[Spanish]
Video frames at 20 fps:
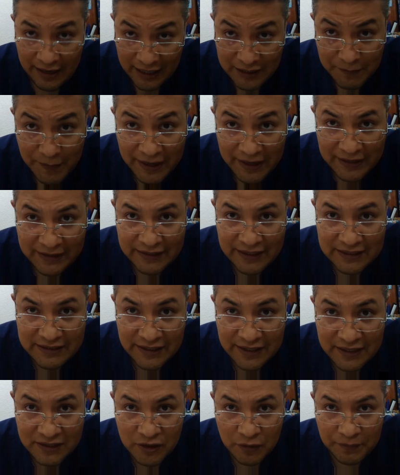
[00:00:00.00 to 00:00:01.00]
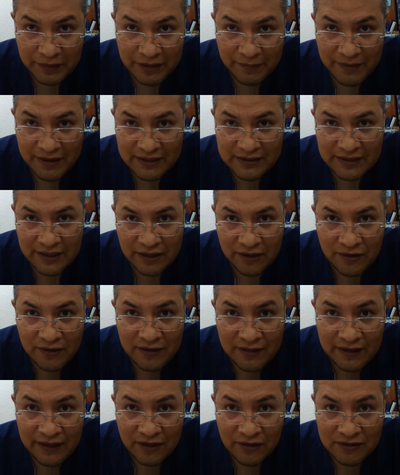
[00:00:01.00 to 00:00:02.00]
Las perritas tienen su primer
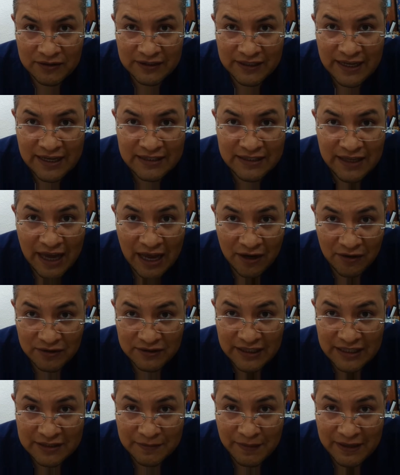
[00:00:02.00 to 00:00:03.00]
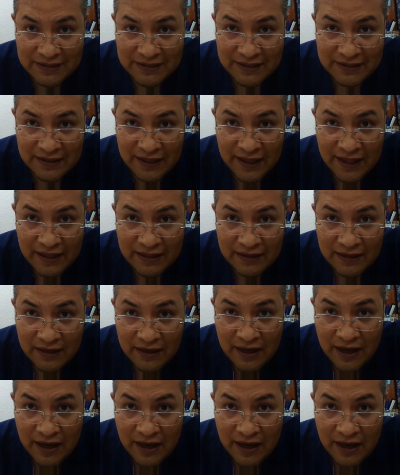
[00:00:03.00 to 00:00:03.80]
celo de los 10 a los 6 meses de edad.